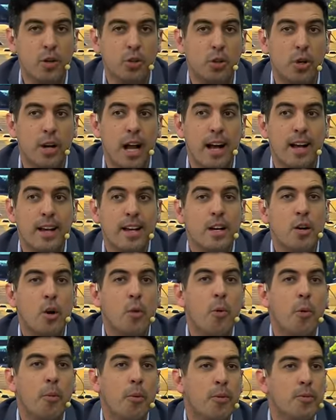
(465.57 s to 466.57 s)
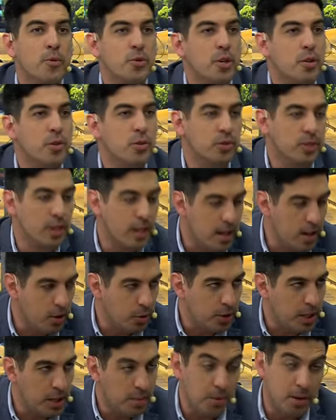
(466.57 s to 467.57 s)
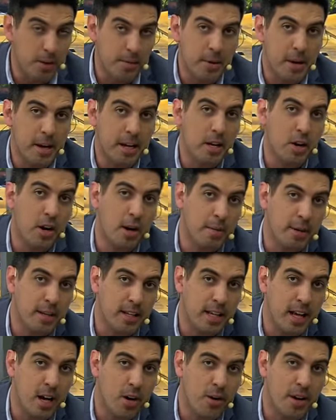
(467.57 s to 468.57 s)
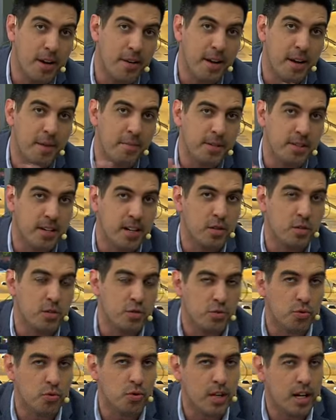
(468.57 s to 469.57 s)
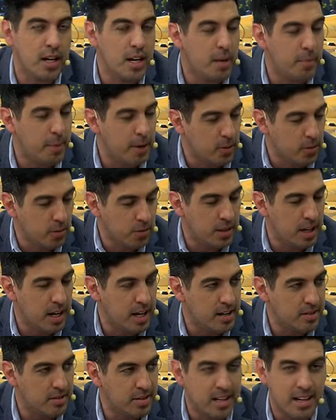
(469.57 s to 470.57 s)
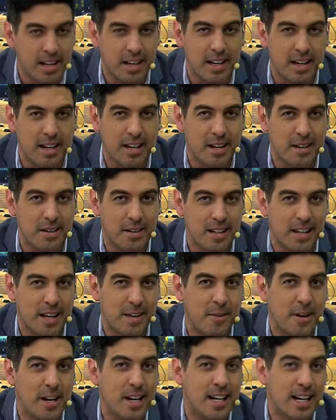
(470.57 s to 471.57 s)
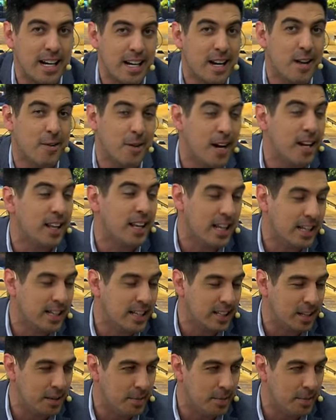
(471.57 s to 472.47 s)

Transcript: Doctora, ¿cómo podemos encontrarla a usted? Porque me imagino que a partir de ahora van a empezar las consultas y las preguntas eh, que van a querer hablar de este